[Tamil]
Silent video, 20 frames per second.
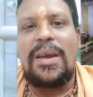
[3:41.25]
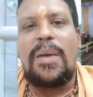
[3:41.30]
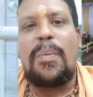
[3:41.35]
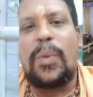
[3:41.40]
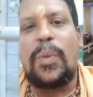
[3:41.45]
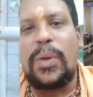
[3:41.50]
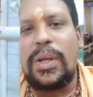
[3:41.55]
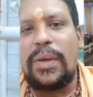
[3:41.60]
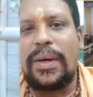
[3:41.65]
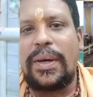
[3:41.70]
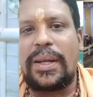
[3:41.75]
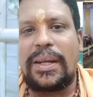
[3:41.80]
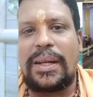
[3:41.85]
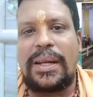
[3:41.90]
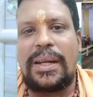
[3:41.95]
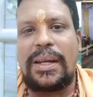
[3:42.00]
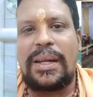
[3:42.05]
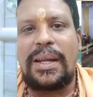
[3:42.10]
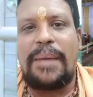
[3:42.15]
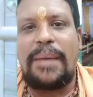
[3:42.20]

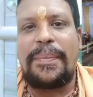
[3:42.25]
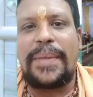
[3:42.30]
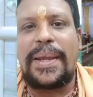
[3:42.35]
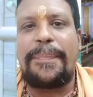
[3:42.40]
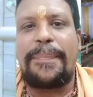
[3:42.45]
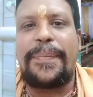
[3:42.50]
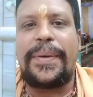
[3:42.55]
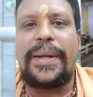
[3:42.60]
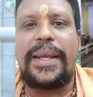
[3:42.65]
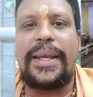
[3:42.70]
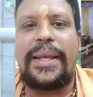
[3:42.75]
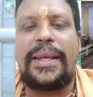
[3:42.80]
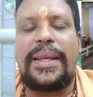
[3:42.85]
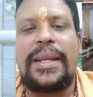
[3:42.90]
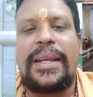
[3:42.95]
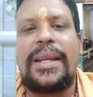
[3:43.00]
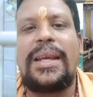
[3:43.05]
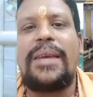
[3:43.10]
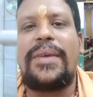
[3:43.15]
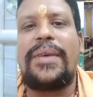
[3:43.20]
முனிவர்கள் எல்லாம் எப்படி
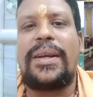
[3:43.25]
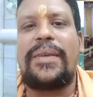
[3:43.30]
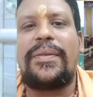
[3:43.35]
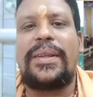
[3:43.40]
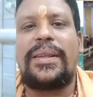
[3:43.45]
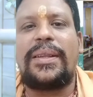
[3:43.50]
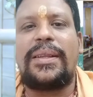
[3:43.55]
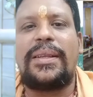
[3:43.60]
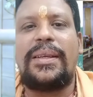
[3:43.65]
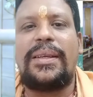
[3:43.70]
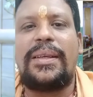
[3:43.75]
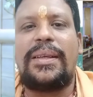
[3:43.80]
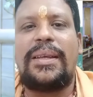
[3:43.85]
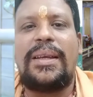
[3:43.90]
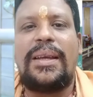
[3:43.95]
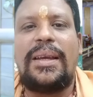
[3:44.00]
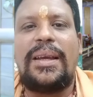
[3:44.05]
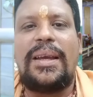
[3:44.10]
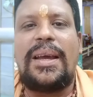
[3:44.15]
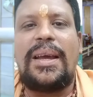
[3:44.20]
இறைவன் வந்து
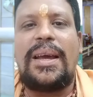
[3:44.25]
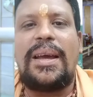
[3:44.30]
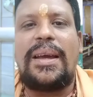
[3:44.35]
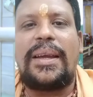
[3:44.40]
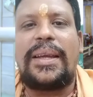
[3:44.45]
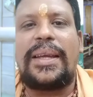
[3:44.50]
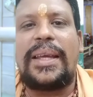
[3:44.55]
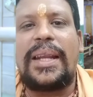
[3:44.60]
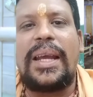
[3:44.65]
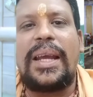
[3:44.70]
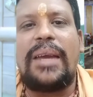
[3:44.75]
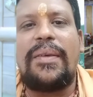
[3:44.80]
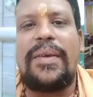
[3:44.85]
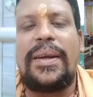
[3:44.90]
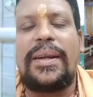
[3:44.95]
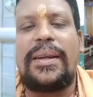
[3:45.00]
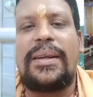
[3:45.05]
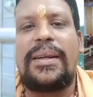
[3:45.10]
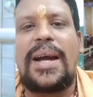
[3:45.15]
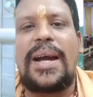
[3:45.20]

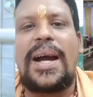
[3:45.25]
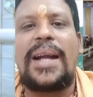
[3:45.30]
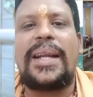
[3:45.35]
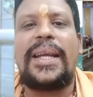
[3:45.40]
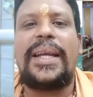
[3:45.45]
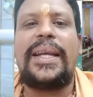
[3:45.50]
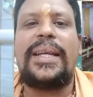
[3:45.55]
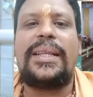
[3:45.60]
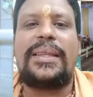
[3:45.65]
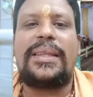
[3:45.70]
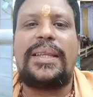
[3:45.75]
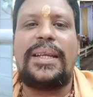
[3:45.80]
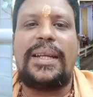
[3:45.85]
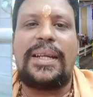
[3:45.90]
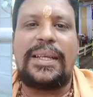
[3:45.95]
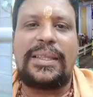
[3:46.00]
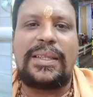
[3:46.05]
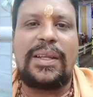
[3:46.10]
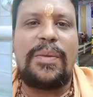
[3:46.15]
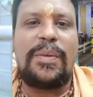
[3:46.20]
இறைவன் அனைத்து
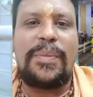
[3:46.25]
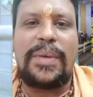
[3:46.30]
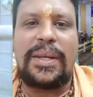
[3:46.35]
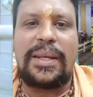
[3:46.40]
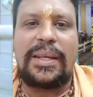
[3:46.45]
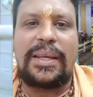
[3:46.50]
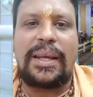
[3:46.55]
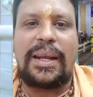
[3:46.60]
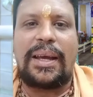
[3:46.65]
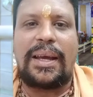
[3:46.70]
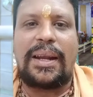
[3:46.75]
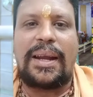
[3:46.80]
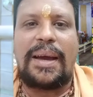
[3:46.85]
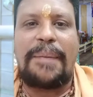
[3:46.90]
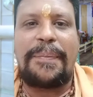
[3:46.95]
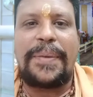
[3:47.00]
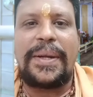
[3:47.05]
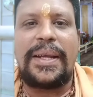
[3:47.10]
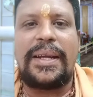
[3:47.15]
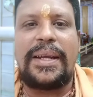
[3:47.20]
இடத்திலும் இருக்கிறார்
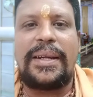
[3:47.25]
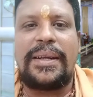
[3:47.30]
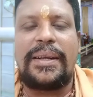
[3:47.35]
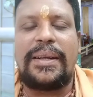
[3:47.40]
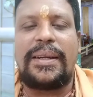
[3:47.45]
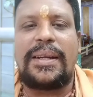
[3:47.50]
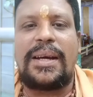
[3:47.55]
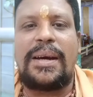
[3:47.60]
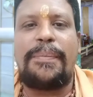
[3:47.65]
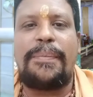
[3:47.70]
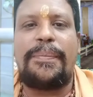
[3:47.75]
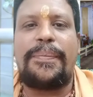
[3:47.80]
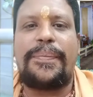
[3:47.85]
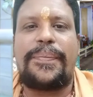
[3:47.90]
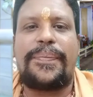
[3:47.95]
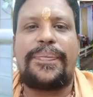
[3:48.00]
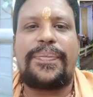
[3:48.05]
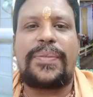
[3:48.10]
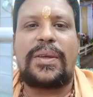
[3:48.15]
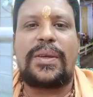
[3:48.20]
அப்படி என்று நாம்
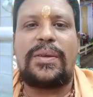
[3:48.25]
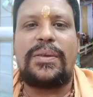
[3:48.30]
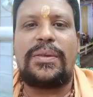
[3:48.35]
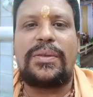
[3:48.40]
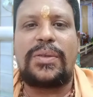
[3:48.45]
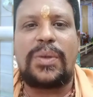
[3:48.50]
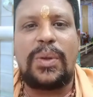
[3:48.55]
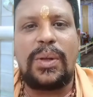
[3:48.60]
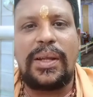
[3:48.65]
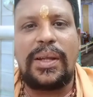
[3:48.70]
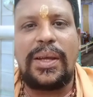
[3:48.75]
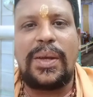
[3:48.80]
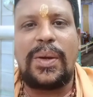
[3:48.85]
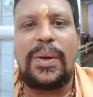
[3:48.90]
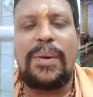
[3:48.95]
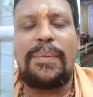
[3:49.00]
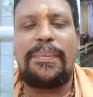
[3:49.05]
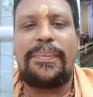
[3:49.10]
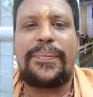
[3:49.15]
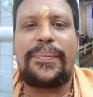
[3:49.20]

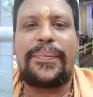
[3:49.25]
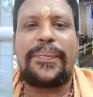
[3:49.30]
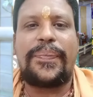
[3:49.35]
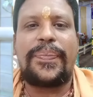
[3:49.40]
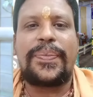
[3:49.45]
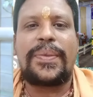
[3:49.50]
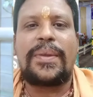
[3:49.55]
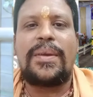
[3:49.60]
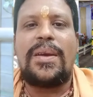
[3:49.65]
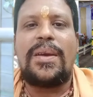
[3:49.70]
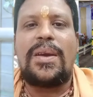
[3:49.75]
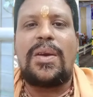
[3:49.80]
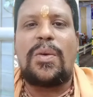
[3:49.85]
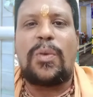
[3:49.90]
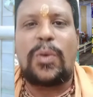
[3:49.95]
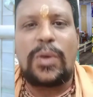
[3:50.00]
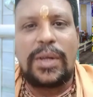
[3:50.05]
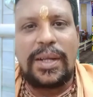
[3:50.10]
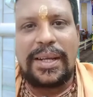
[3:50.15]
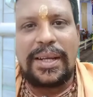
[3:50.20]
சொல்கிறோம்
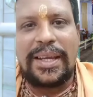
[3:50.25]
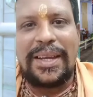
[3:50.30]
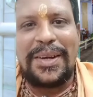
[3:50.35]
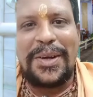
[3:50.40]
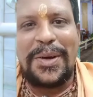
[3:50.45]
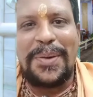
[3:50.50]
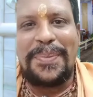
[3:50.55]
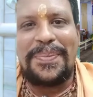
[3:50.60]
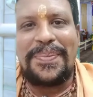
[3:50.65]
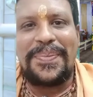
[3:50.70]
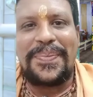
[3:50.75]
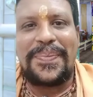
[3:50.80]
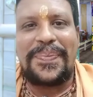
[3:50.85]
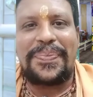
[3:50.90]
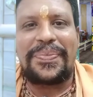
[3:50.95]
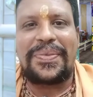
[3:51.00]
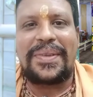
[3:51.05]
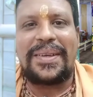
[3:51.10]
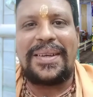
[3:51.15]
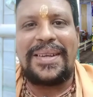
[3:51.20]
உணர்கிறோம்
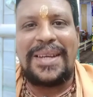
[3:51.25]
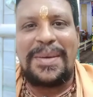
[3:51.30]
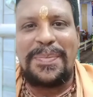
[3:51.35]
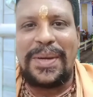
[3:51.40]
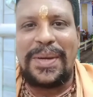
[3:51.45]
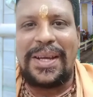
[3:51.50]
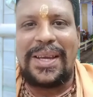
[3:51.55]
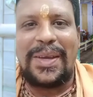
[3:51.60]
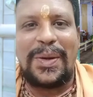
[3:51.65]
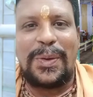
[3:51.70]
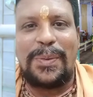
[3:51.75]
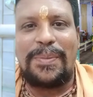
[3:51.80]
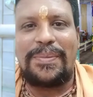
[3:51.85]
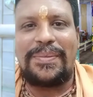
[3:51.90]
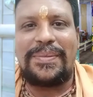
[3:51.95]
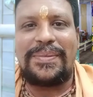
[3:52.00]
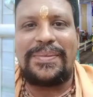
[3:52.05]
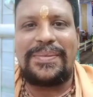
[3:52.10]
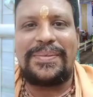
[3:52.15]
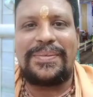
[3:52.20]
நம்புகிறோம்
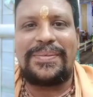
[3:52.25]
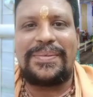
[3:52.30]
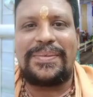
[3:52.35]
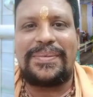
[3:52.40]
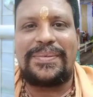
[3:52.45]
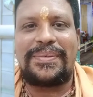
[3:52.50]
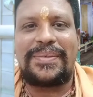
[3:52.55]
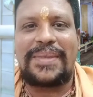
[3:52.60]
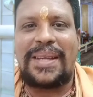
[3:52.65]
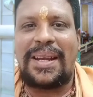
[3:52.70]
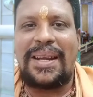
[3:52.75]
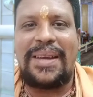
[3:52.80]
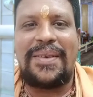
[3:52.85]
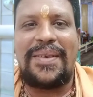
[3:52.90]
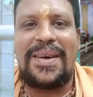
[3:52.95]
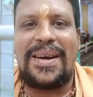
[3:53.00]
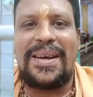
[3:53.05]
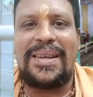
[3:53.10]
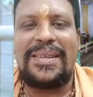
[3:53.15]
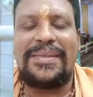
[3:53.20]
அல்லவா